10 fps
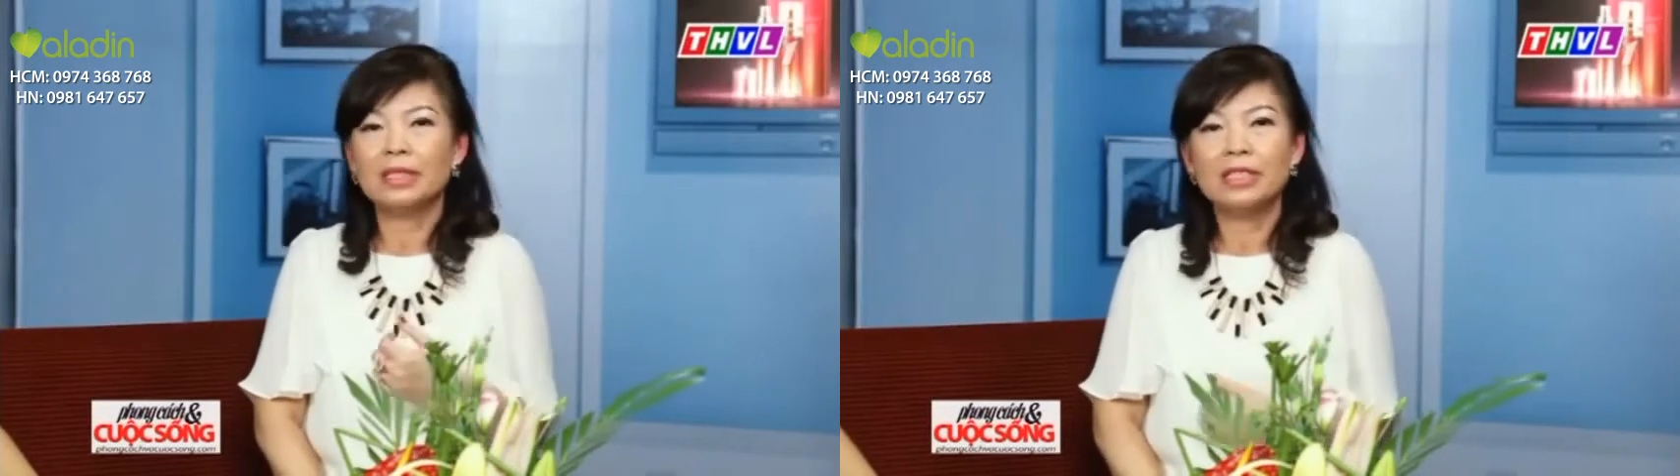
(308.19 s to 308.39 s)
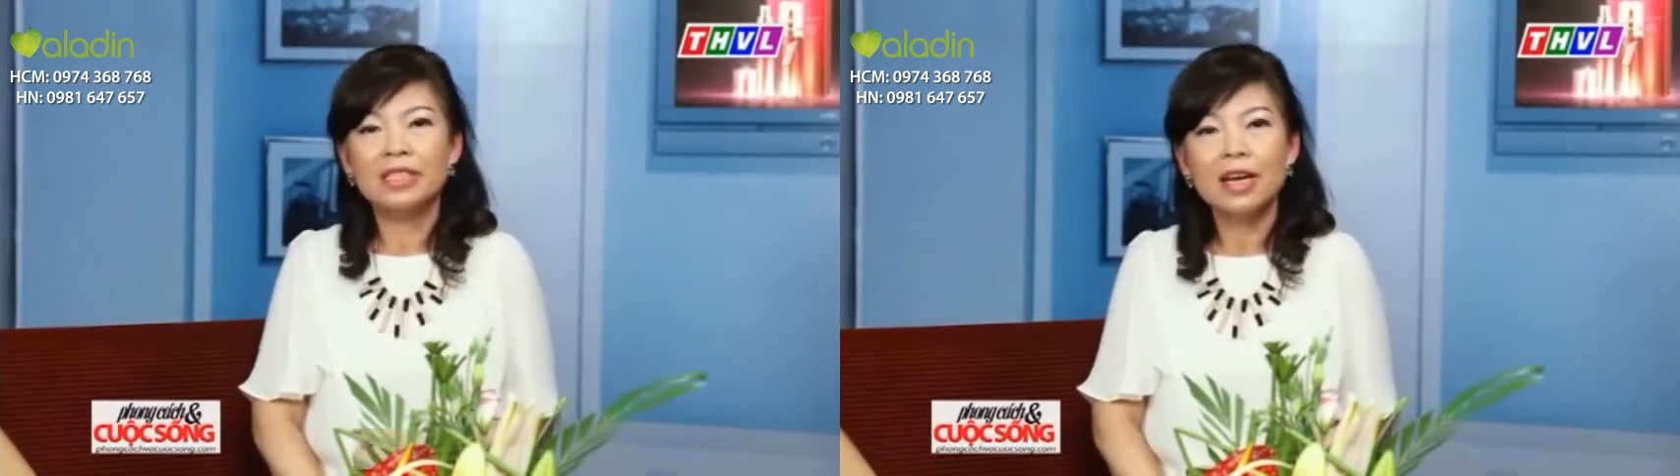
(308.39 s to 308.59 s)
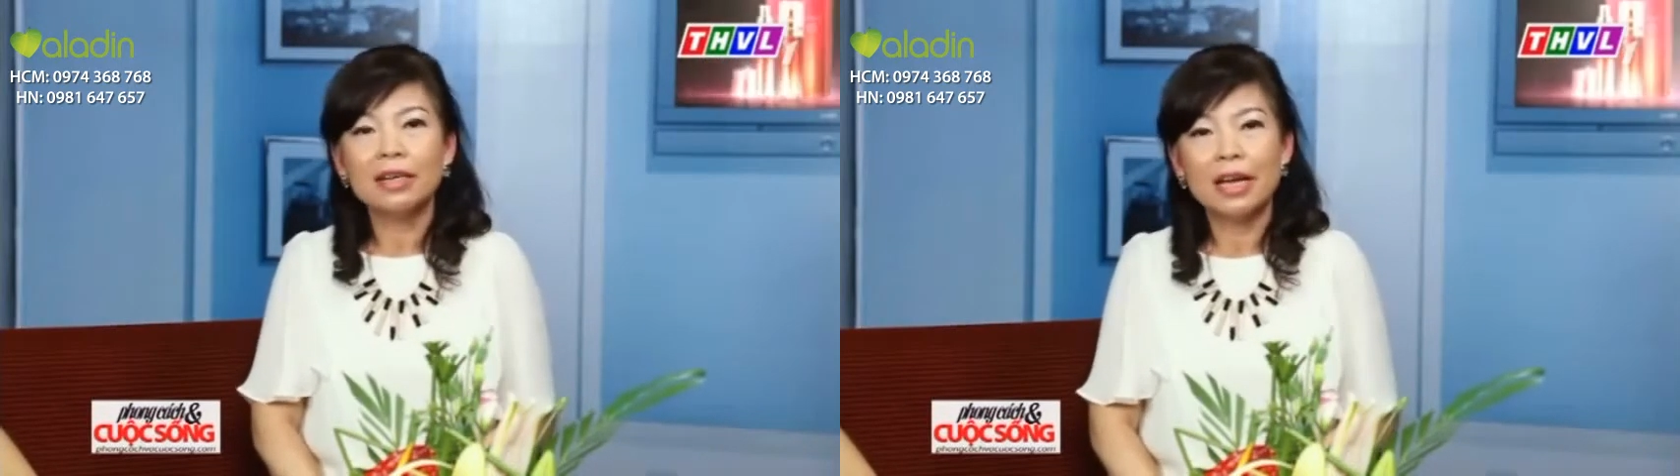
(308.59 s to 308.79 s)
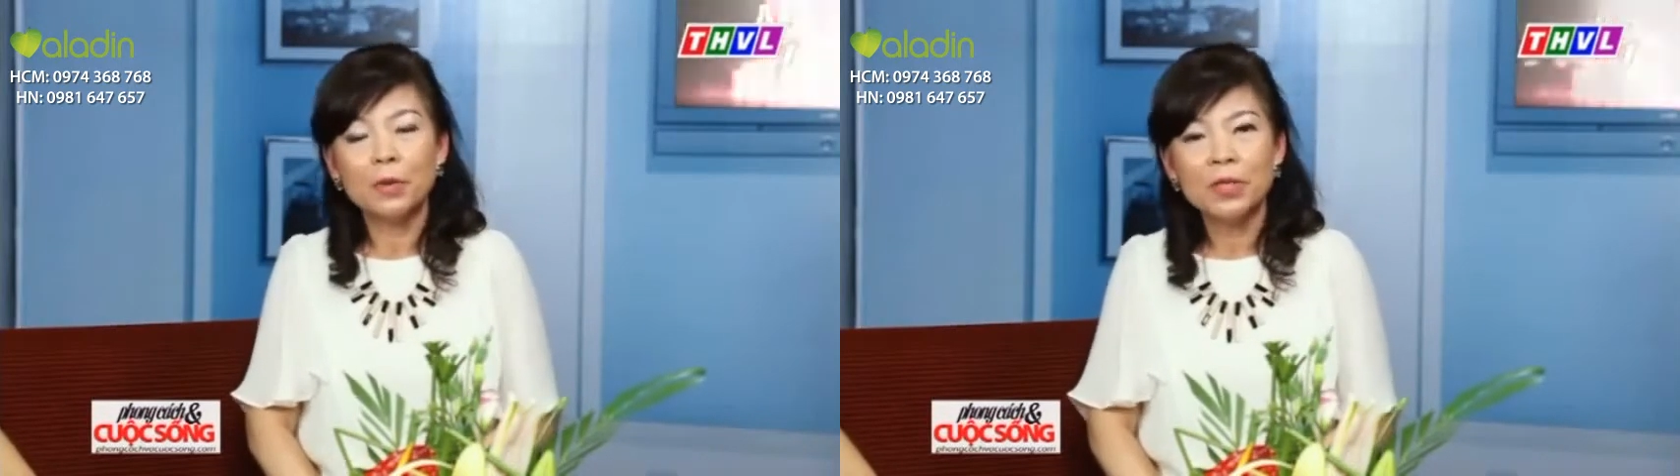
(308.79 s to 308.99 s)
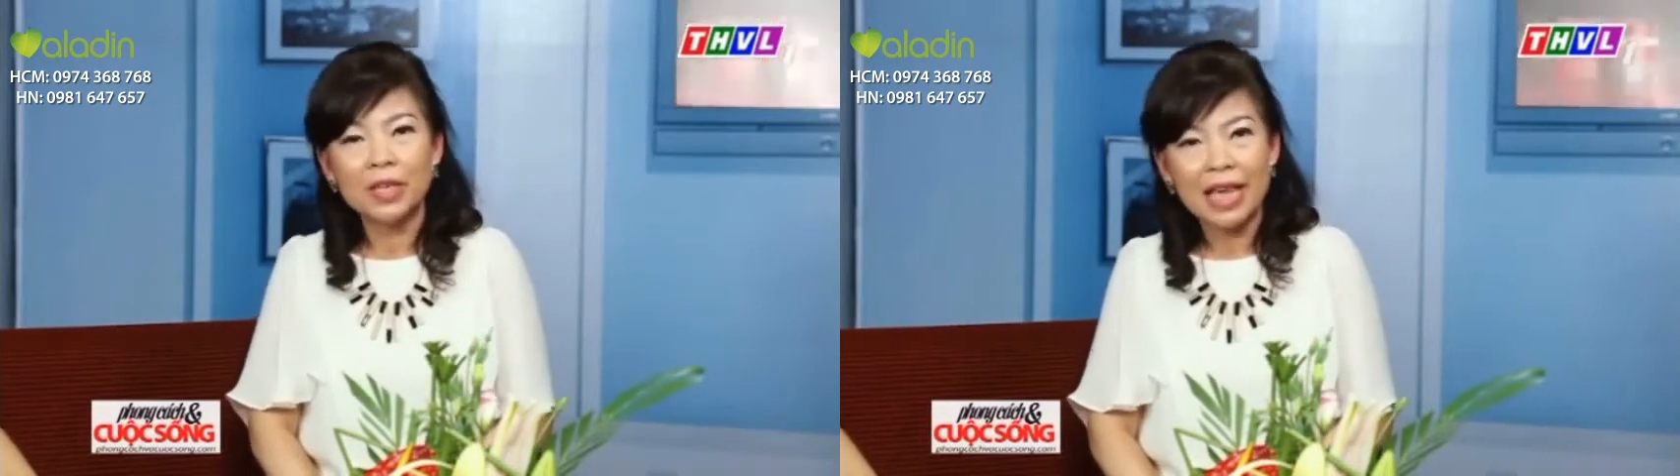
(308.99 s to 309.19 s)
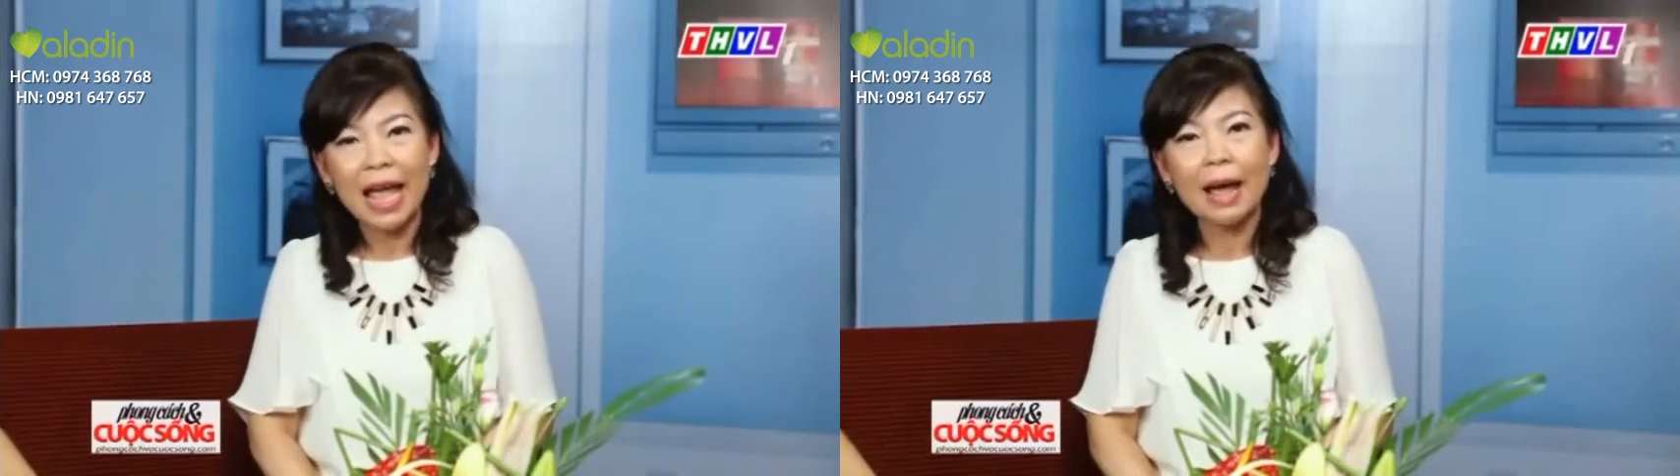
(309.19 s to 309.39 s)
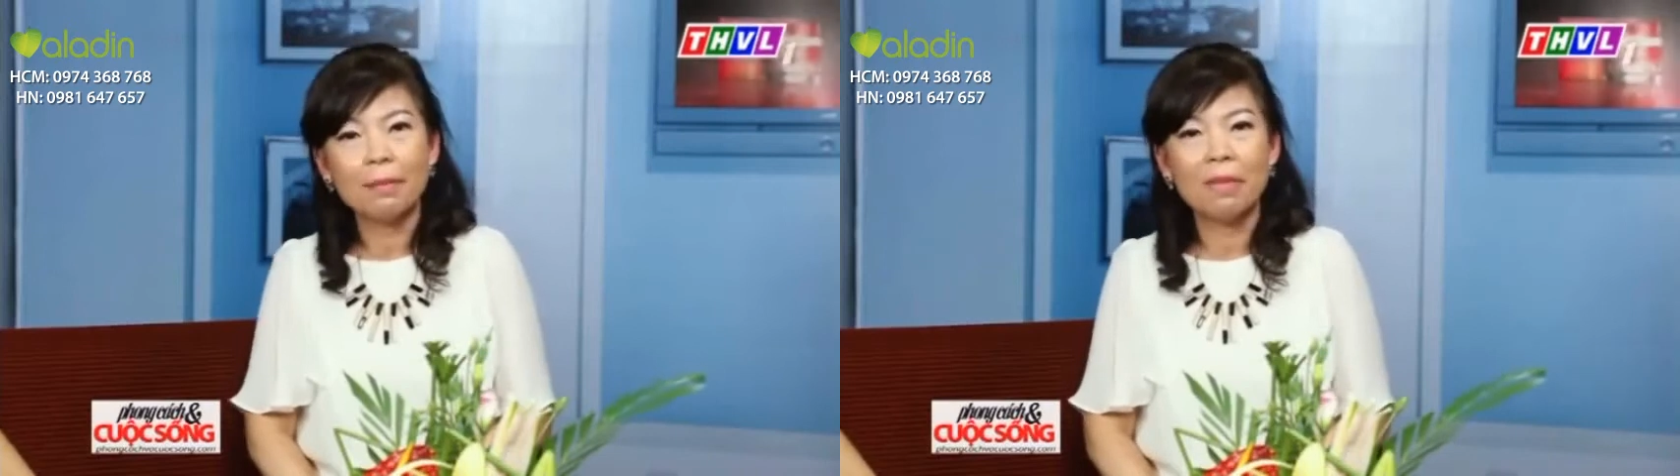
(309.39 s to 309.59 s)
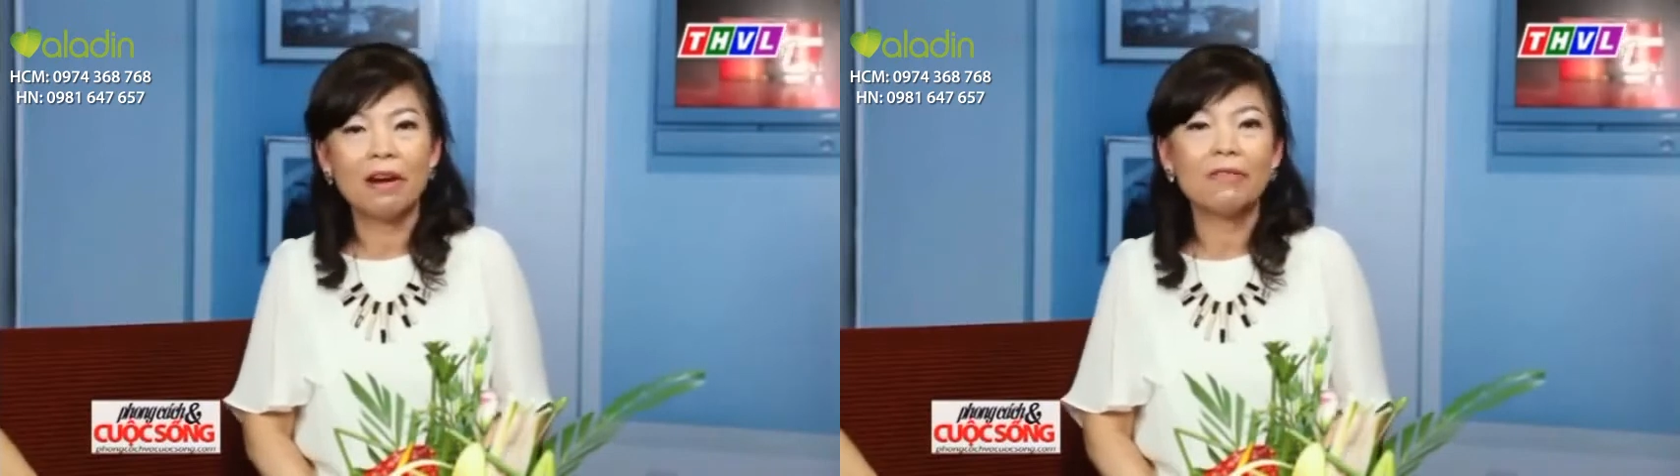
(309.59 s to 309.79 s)
dưỡng chất đầy đủ cho da
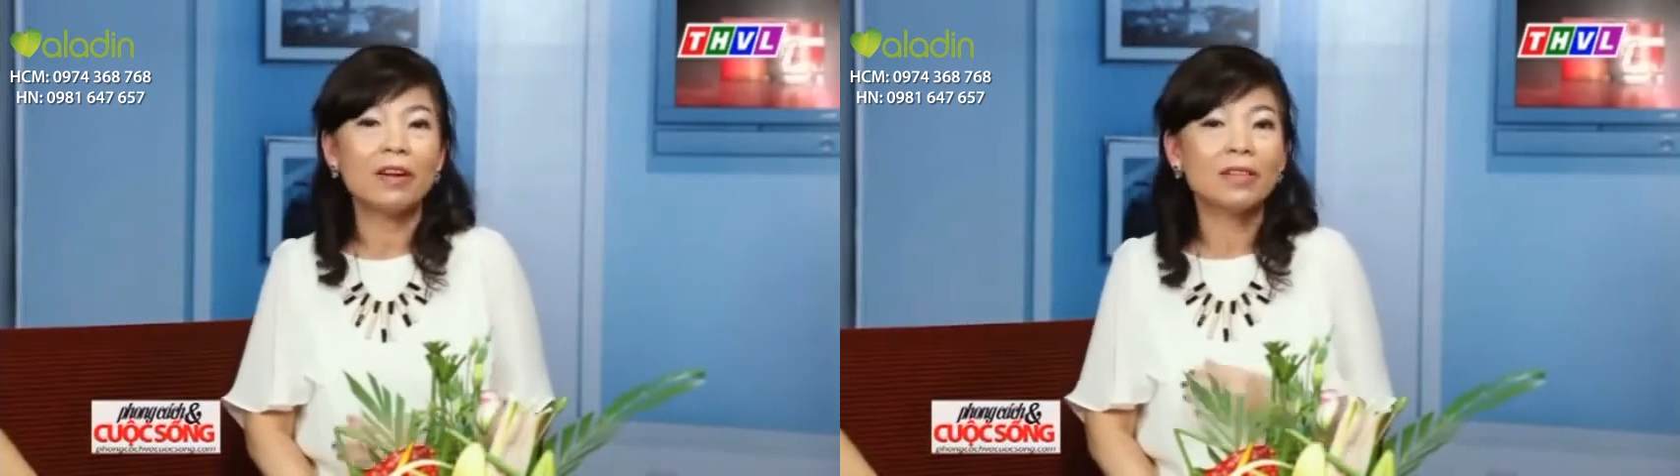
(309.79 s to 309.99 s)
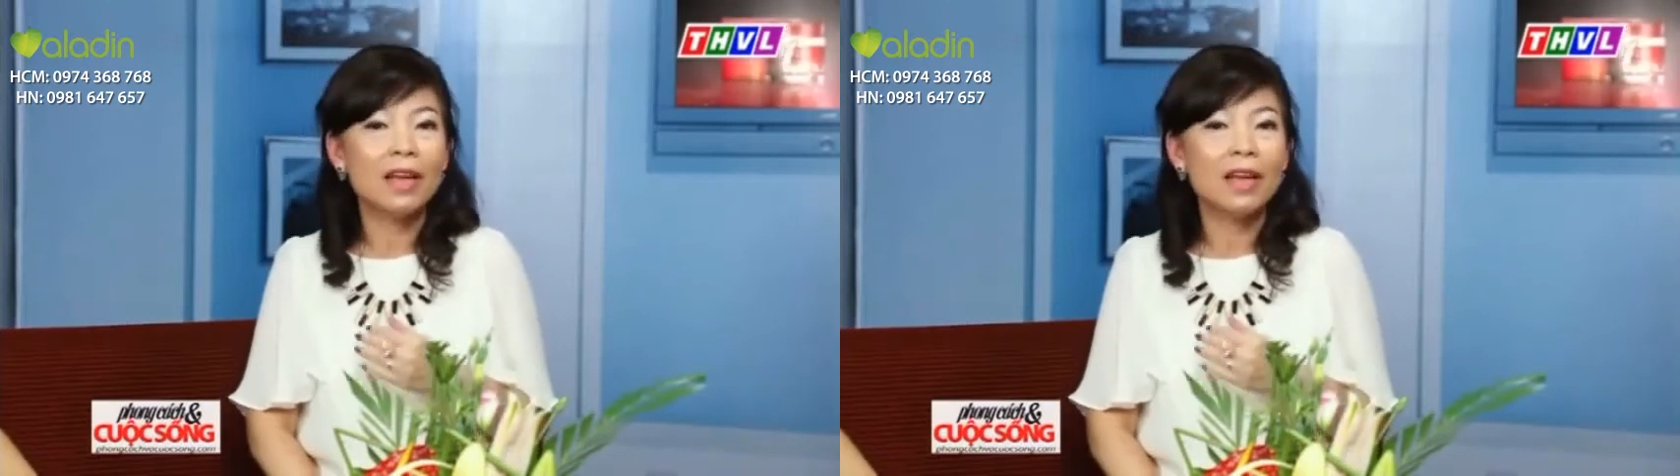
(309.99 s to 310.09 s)
mà nó phải có